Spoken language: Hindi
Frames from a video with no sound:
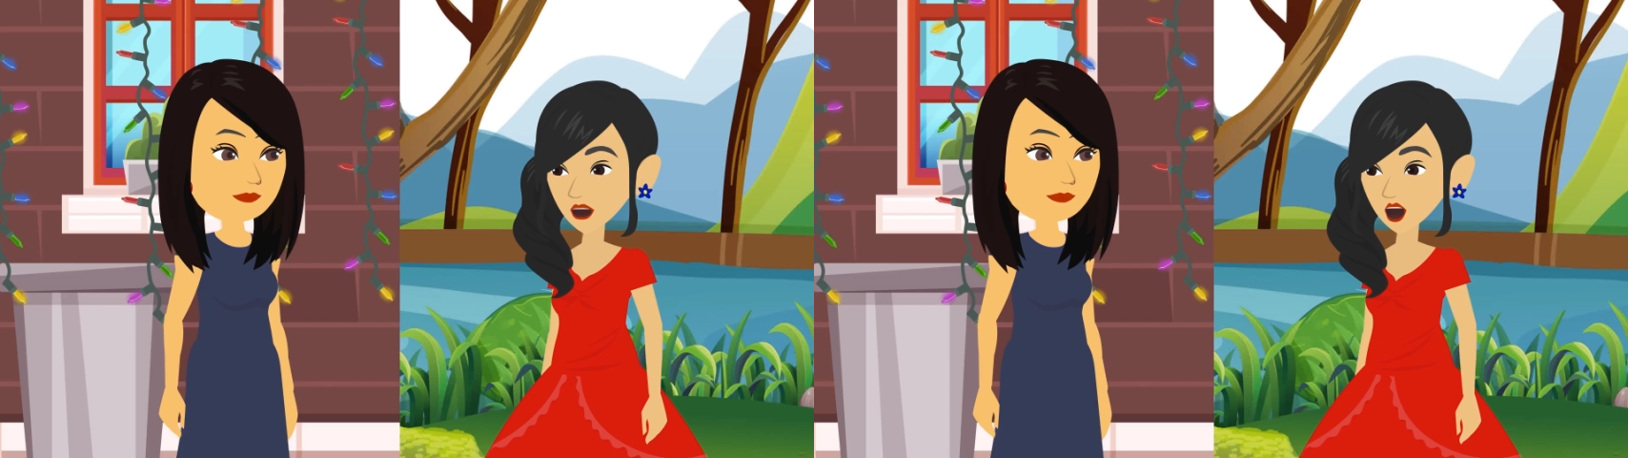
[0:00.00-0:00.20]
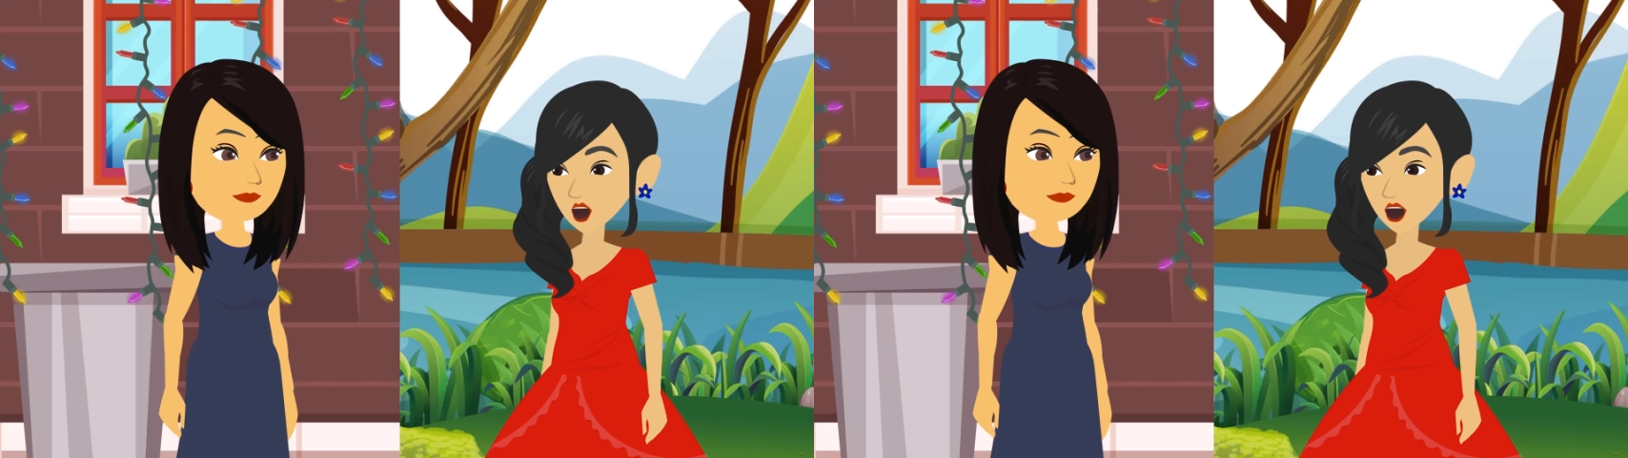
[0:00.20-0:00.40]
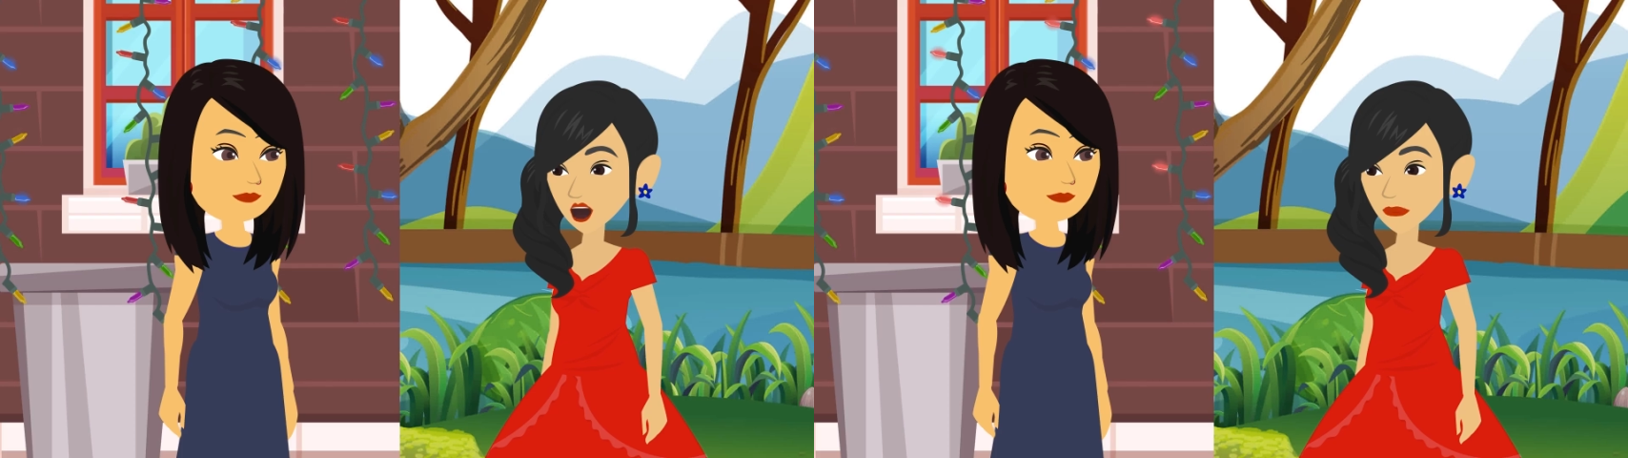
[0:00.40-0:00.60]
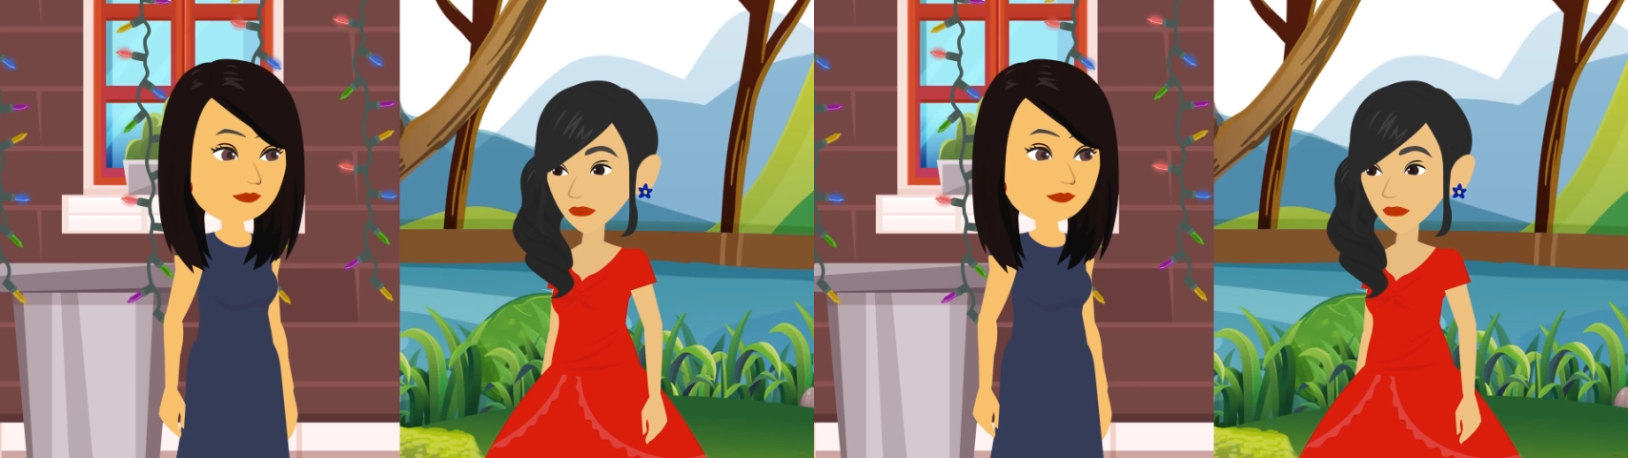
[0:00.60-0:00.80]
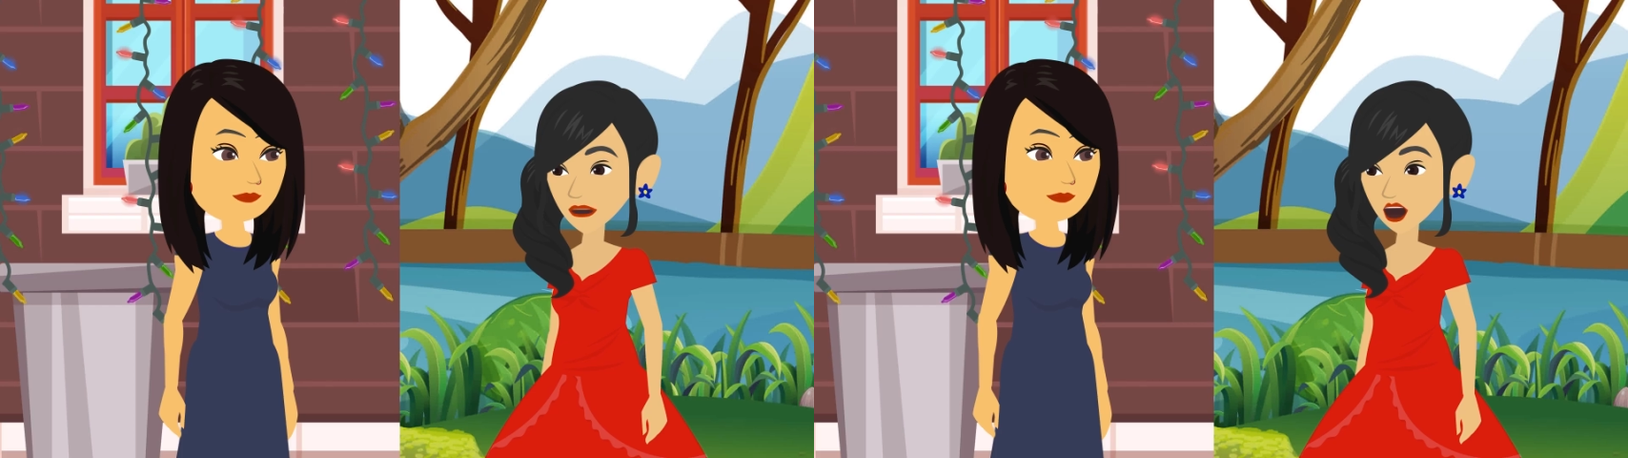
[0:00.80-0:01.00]
दीदी
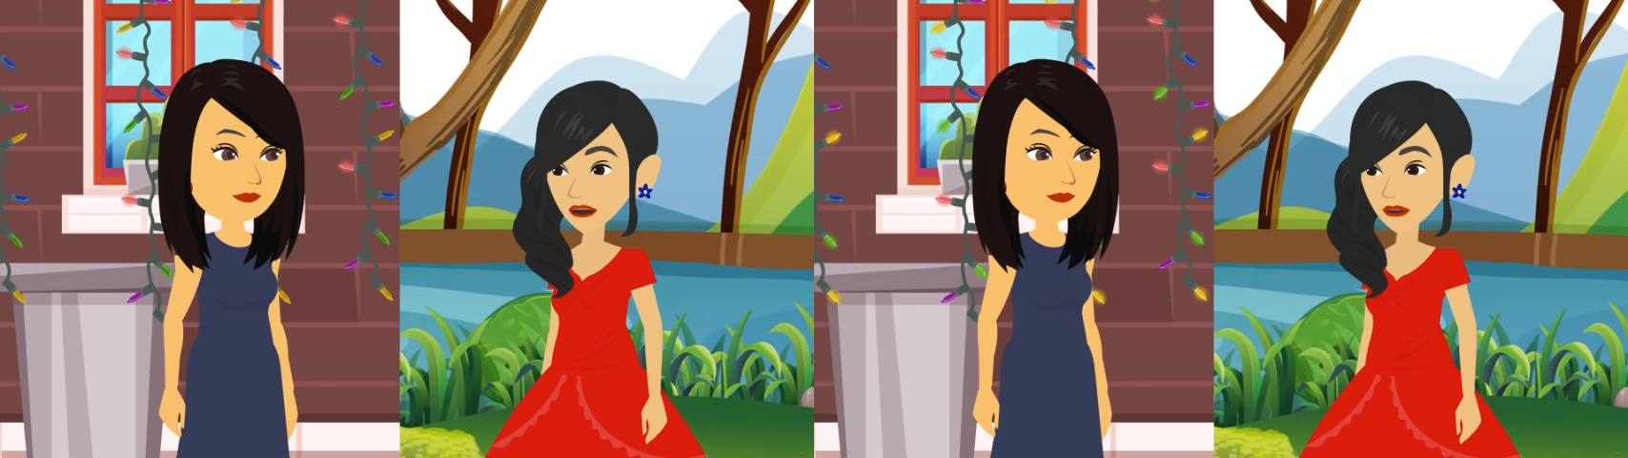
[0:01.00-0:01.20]
ये